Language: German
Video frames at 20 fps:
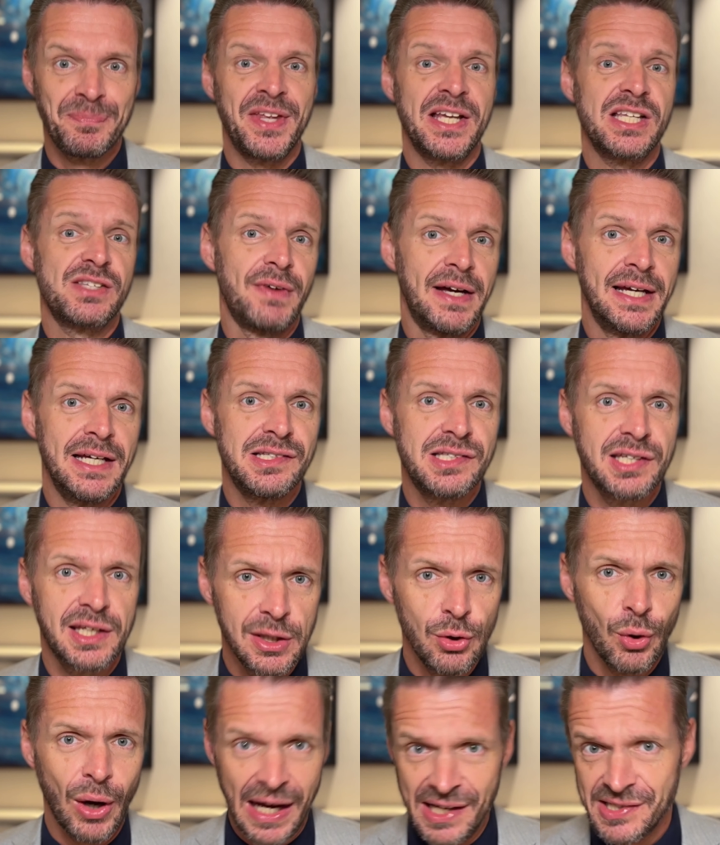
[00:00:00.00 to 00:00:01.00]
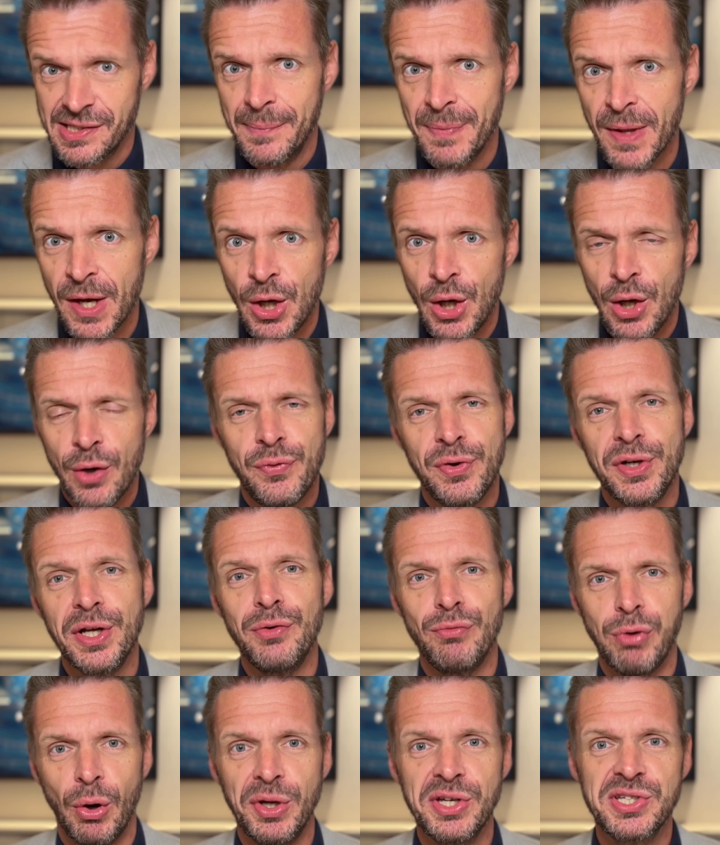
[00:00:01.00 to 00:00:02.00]
das war jetzt Rio Reiser für den
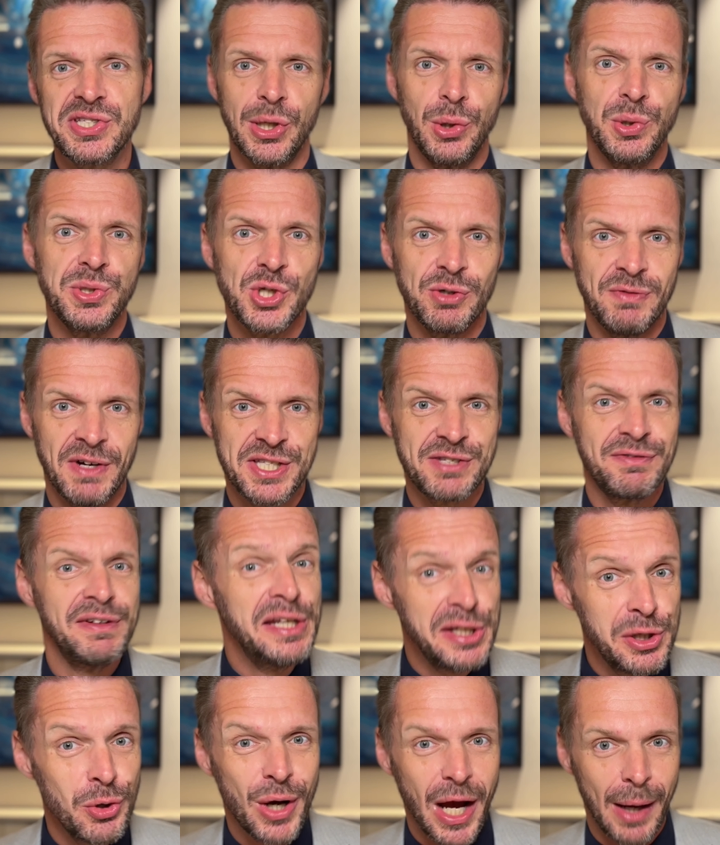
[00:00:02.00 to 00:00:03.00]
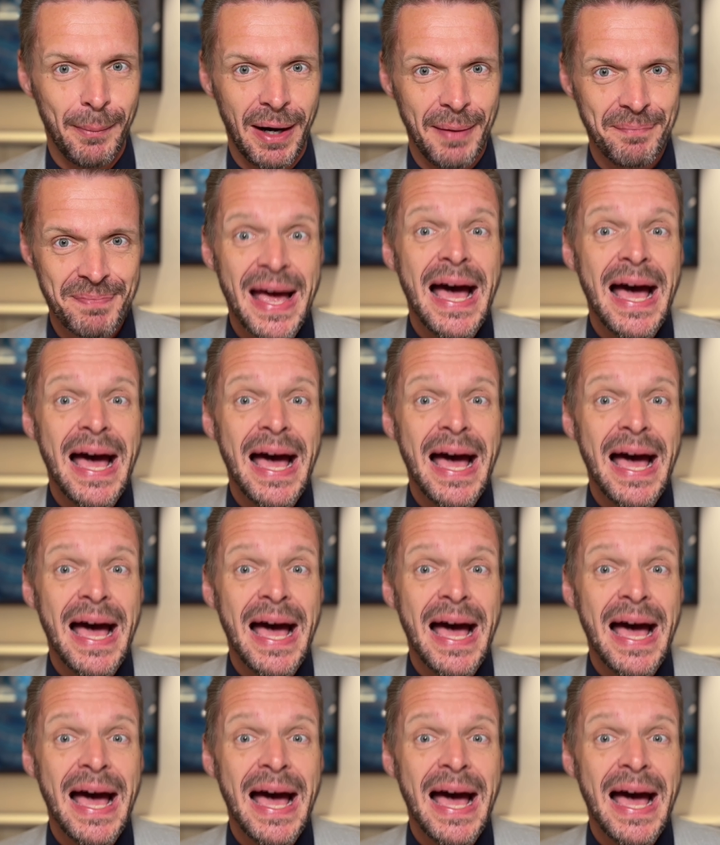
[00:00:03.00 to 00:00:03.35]
Rolling Stone sowas wie Newcomer.